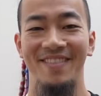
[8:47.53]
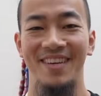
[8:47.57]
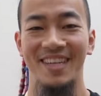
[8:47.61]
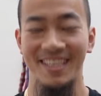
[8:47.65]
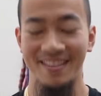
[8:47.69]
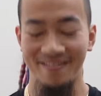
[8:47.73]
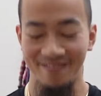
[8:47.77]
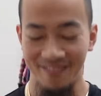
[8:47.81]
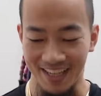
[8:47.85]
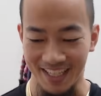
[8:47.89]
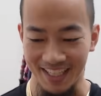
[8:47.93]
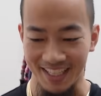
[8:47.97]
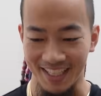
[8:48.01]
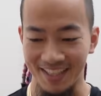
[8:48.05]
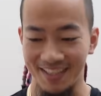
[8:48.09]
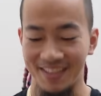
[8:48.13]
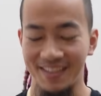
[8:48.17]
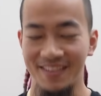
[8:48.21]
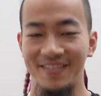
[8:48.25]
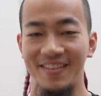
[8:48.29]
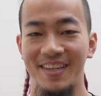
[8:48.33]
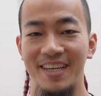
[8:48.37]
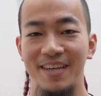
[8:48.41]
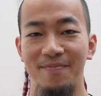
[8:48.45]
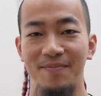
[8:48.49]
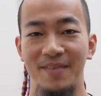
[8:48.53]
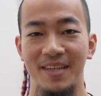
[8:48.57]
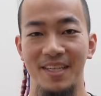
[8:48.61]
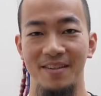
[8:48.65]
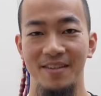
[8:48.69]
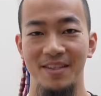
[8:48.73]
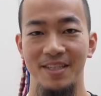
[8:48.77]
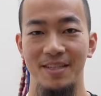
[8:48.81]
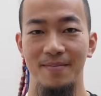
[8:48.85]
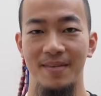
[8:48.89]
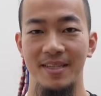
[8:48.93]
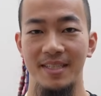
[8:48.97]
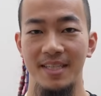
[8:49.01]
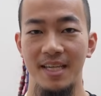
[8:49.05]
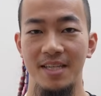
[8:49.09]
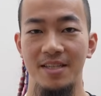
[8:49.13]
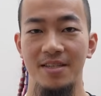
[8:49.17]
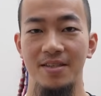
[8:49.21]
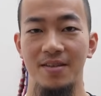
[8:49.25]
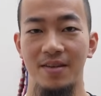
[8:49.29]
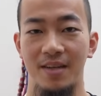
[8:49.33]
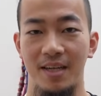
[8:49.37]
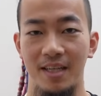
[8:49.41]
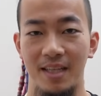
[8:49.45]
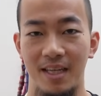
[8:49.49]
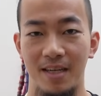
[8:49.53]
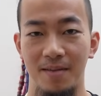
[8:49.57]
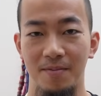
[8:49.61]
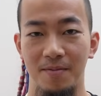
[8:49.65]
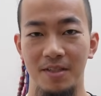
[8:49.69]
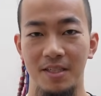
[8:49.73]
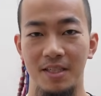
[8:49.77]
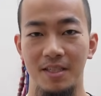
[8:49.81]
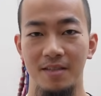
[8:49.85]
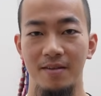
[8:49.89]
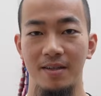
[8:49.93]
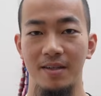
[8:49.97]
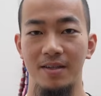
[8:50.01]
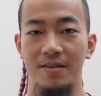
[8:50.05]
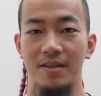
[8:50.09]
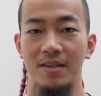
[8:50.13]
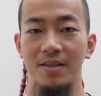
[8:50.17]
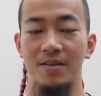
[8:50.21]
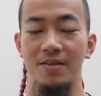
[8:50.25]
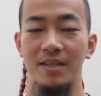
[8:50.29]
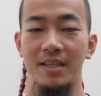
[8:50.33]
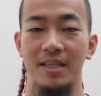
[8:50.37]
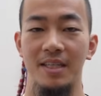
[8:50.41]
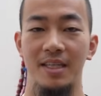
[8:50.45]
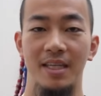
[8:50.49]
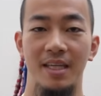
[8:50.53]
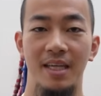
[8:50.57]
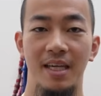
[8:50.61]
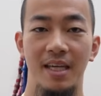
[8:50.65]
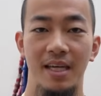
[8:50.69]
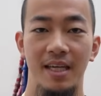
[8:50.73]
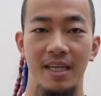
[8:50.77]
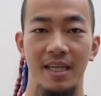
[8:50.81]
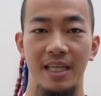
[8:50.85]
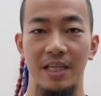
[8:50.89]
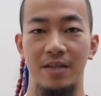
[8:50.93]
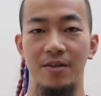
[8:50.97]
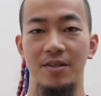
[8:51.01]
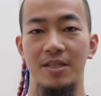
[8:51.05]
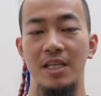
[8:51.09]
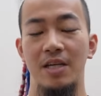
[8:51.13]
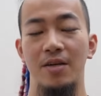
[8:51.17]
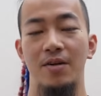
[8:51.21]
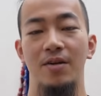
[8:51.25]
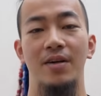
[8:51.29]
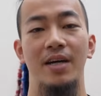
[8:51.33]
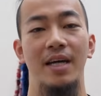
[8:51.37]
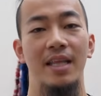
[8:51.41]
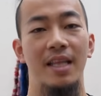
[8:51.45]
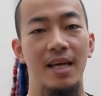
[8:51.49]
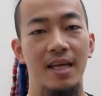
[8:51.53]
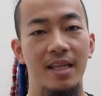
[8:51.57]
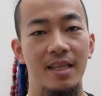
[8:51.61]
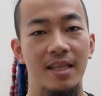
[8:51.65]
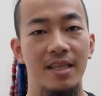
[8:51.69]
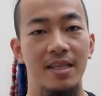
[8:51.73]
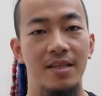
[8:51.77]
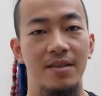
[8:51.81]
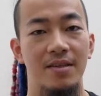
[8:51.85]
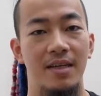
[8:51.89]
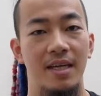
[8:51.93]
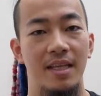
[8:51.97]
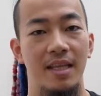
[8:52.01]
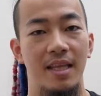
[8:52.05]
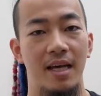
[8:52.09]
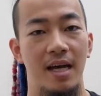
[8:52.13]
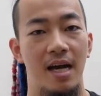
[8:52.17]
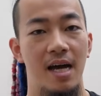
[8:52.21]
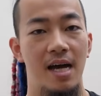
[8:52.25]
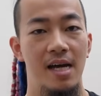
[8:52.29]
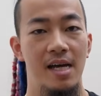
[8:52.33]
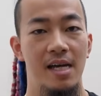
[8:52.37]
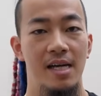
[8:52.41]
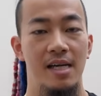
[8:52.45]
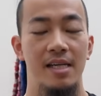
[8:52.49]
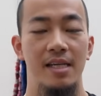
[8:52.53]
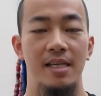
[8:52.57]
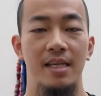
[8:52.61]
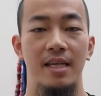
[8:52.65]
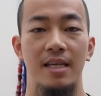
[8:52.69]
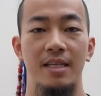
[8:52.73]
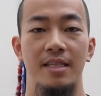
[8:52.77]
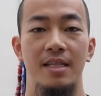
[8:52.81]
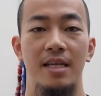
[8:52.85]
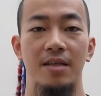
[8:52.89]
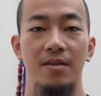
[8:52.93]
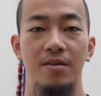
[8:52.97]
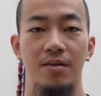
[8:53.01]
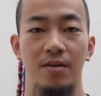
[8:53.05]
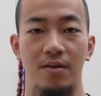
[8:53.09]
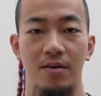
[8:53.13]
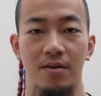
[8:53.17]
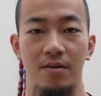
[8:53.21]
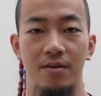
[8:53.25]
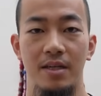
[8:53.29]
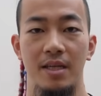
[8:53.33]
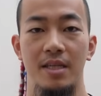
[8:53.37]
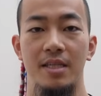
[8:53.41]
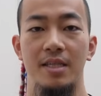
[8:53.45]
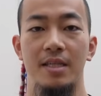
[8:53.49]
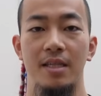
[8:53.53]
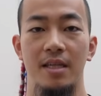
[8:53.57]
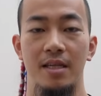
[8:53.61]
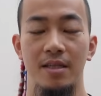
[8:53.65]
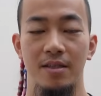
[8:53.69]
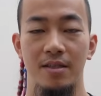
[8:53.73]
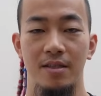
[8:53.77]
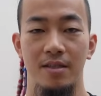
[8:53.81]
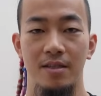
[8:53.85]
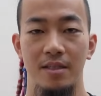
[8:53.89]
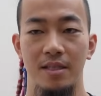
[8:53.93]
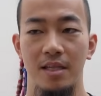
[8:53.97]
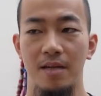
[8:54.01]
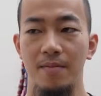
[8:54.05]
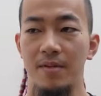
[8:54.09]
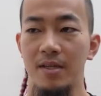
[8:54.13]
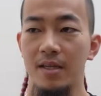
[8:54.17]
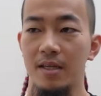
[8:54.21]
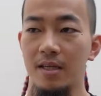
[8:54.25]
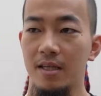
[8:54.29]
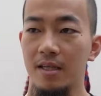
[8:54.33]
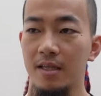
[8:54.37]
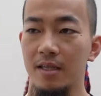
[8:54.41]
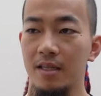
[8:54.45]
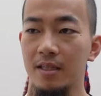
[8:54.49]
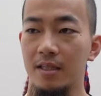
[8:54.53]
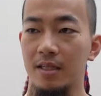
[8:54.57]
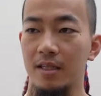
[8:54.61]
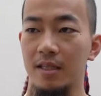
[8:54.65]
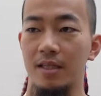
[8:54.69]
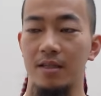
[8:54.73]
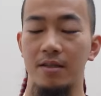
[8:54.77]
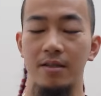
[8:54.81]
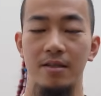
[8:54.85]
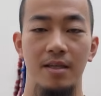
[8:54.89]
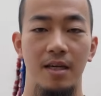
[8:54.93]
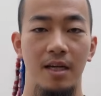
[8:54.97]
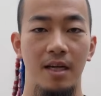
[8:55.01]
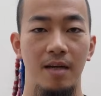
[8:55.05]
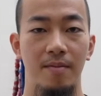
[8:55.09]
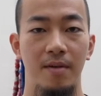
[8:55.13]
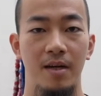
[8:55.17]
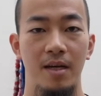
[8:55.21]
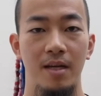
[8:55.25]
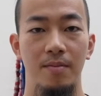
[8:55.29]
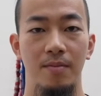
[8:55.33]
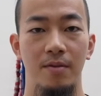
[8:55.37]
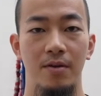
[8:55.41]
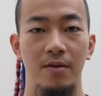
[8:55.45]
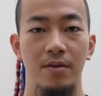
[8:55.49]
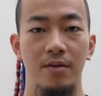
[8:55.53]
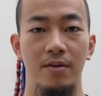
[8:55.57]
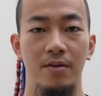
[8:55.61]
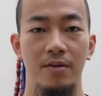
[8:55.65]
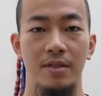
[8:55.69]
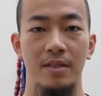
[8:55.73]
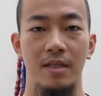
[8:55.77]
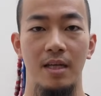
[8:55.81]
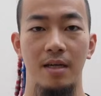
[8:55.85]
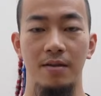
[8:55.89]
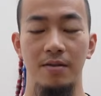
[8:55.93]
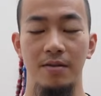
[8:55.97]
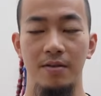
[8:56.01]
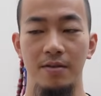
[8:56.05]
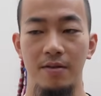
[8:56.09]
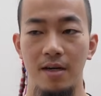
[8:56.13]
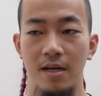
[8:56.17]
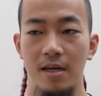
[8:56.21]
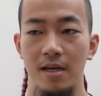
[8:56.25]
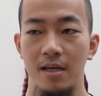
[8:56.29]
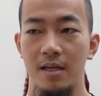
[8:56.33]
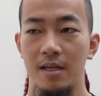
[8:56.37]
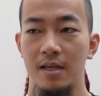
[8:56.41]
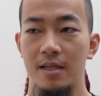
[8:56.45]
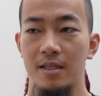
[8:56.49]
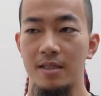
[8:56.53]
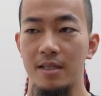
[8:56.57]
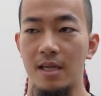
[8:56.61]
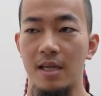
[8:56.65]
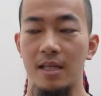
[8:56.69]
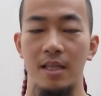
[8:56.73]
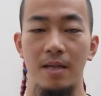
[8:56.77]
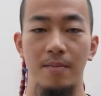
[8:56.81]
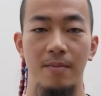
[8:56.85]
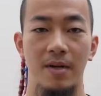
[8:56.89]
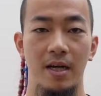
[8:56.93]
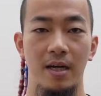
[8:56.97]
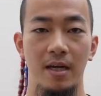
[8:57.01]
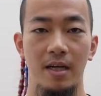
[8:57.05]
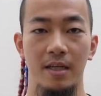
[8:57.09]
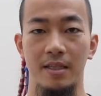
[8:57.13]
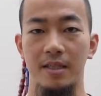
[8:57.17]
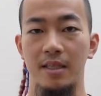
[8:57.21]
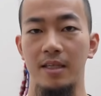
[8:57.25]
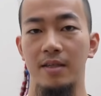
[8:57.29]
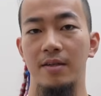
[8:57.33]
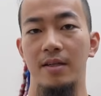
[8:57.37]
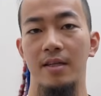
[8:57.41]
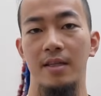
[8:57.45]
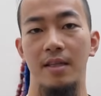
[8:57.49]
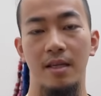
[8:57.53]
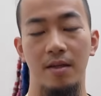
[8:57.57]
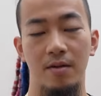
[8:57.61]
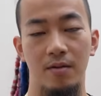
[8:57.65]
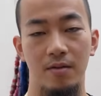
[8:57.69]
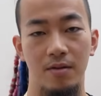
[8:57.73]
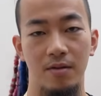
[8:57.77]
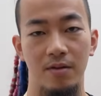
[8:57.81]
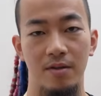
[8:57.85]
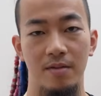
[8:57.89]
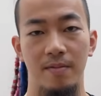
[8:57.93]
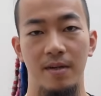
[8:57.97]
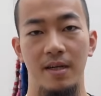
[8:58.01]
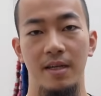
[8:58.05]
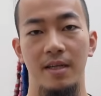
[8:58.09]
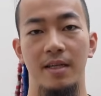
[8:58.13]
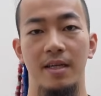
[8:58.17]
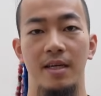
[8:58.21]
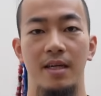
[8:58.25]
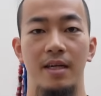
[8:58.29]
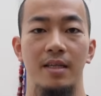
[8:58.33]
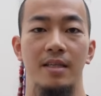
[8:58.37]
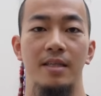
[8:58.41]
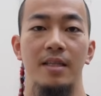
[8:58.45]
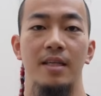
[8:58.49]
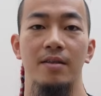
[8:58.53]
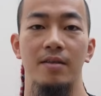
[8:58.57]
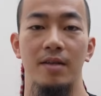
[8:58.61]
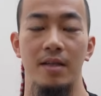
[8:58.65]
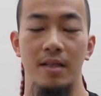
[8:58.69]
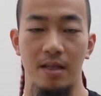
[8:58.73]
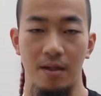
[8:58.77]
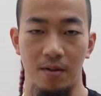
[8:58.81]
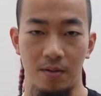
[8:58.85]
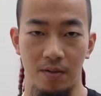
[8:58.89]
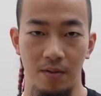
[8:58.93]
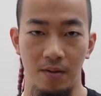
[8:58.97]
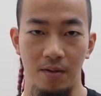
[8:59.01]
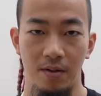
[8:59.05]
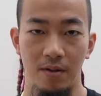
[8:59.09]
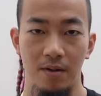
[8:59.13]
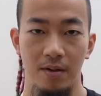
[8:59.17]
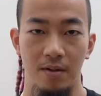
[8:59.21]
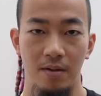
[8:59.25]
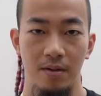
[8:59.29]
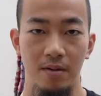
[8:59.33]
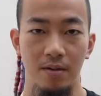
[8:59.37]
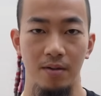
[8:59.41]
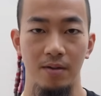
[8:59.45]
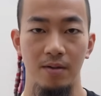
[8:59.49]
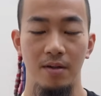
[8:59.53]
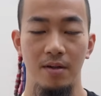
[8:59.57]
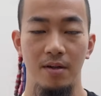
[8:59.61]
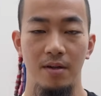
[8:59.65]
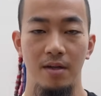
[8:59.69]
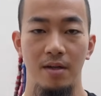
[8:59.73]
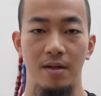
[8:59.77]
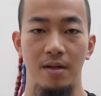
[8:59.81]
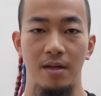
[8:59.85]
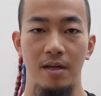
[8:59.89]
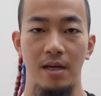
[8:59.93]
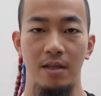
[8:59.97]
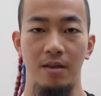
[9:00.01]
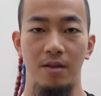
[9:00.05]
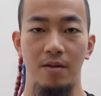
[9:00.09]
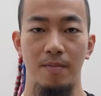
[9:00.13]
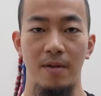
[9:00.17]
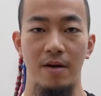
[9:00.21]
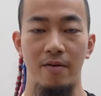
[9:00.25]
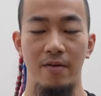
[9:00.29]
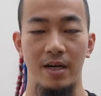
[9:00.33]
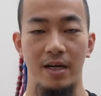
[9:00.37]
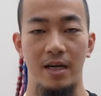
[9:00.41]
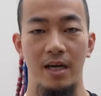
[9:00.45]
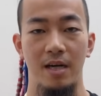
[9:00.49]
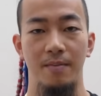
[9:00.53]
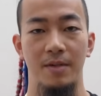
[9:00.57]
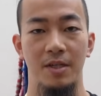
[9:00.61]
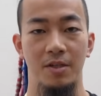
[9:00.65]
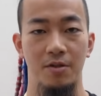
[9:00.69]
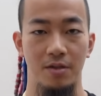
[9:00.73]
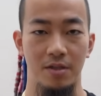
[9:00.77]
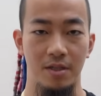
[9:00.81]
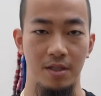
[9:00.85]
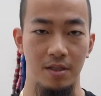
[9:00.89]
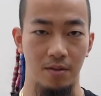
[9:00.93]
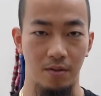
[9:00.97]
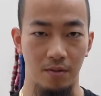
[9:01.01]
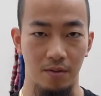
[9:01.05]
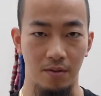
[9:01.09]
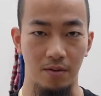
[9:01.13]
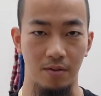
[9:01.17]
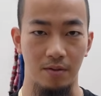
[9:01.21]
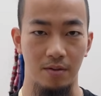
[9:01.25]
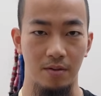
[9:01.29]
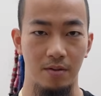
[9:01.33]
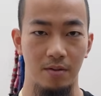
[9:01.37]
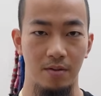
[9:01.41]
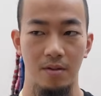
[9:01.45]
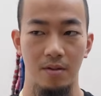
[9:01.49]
まあまあ基本はやっぱ広島在住の方もしくはこれを機に引っ越してこようかなっていう方がいらっしゃると嬉しいですちなみに筋肉酒場レモンのスタッフは埼玉から来てくれた子と茨城から来てくれた子とあとまあ和歌山出身の子